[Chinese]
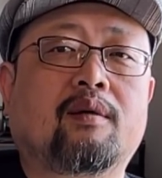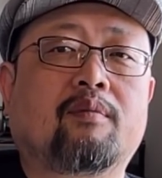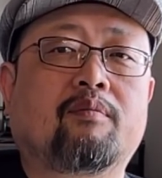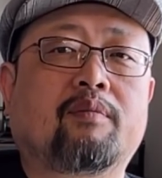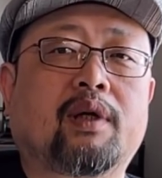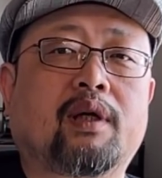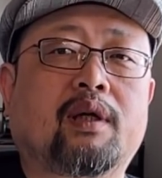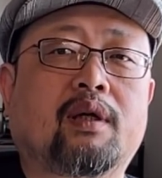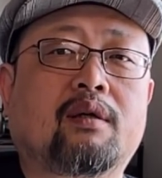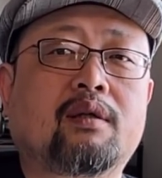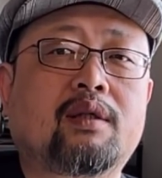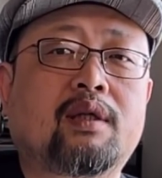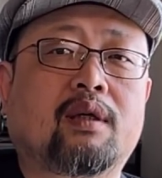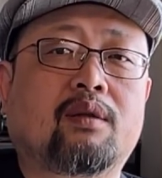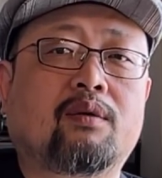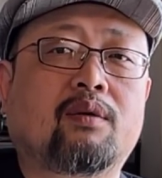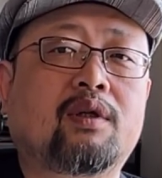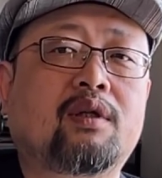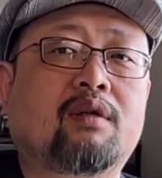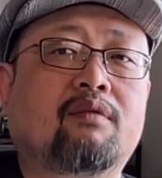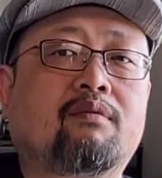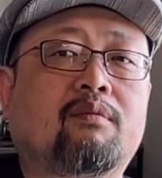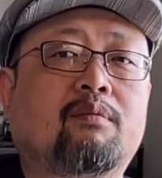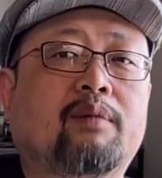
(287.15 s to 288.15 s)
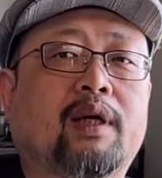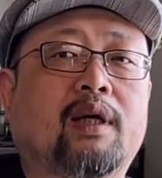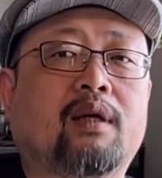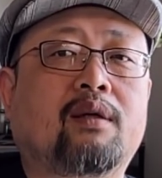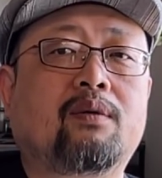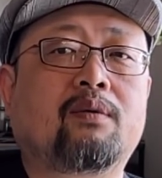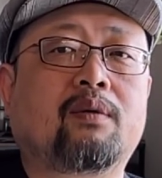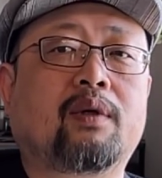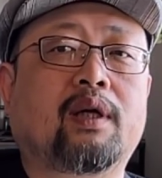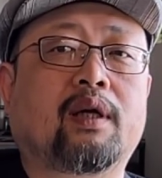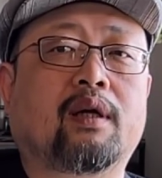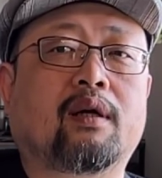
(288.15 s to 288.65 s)
北朝鲜对政府满意
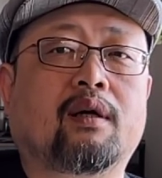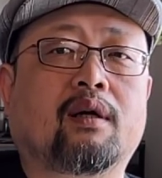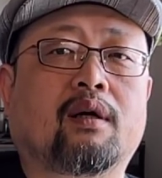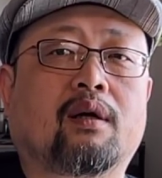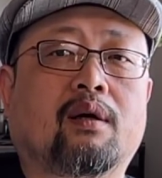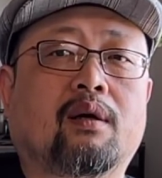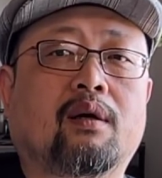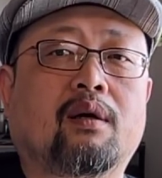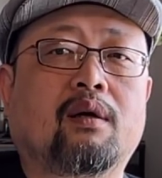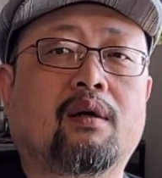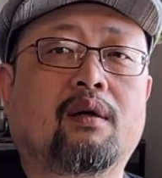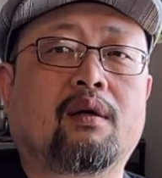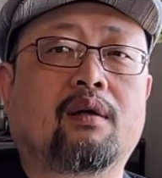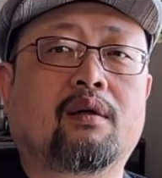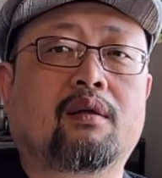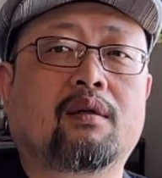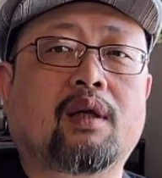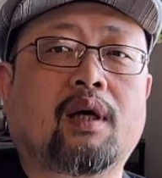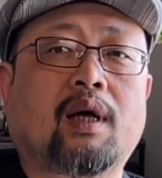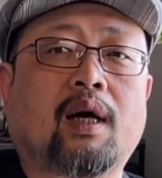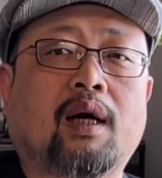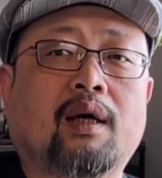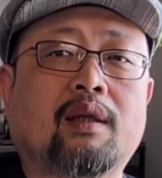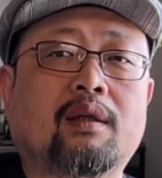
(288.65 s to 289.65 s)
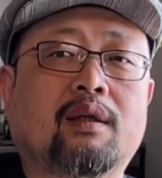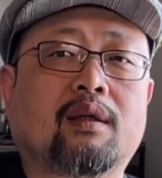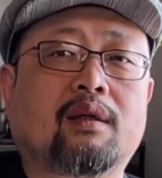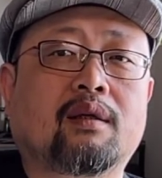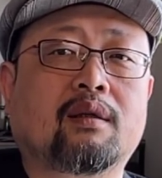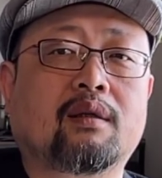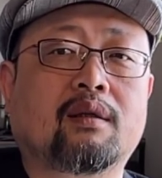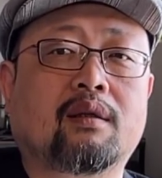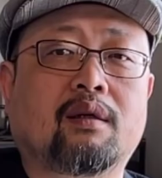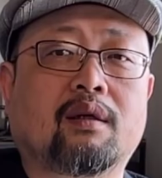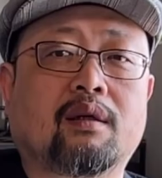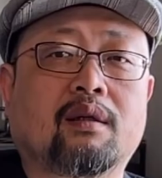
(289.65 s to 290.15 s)
度也高，他呢
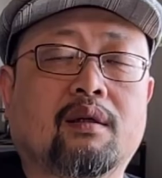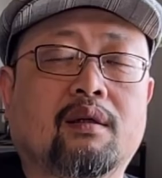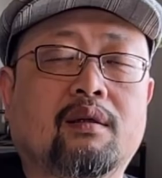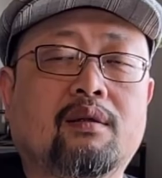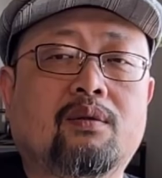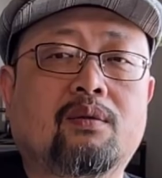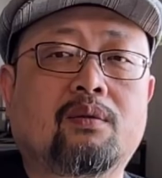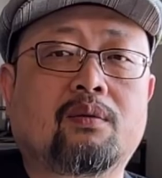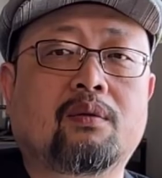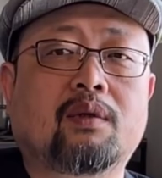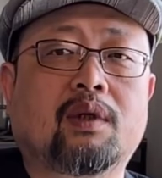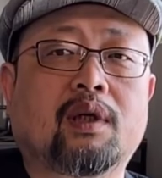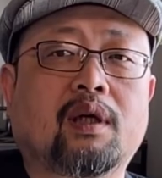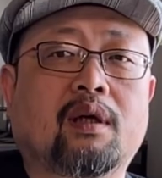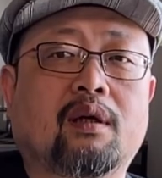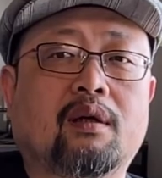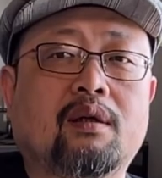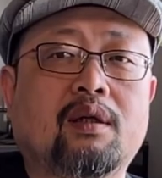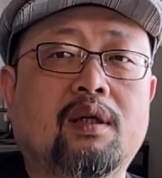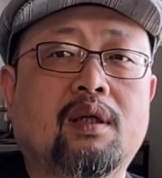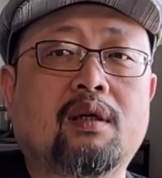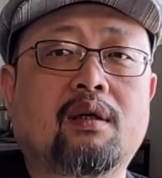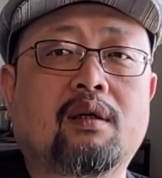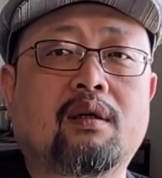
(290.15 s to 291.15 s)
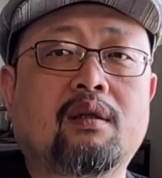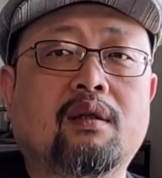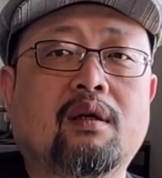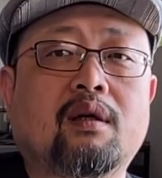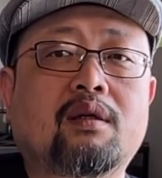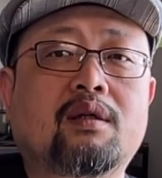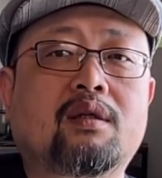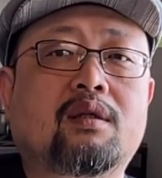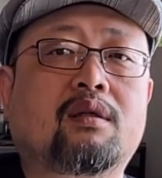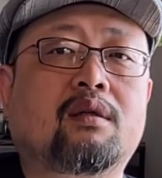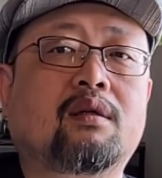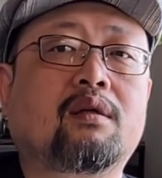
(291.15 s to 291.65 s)
可能如果要一个人当
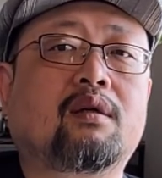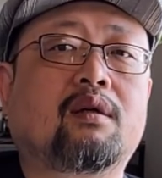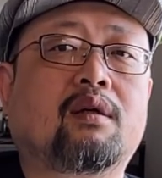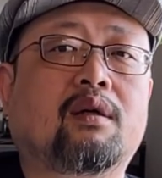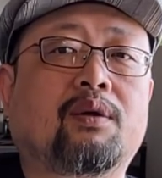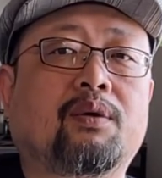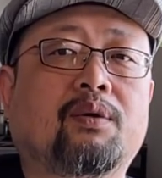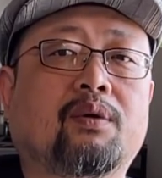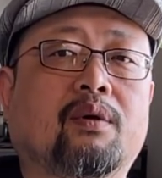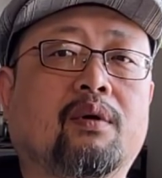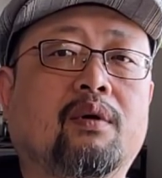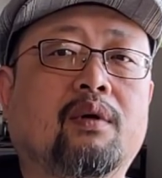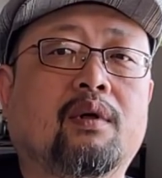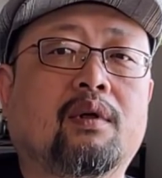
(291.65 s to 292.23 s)
十个人用。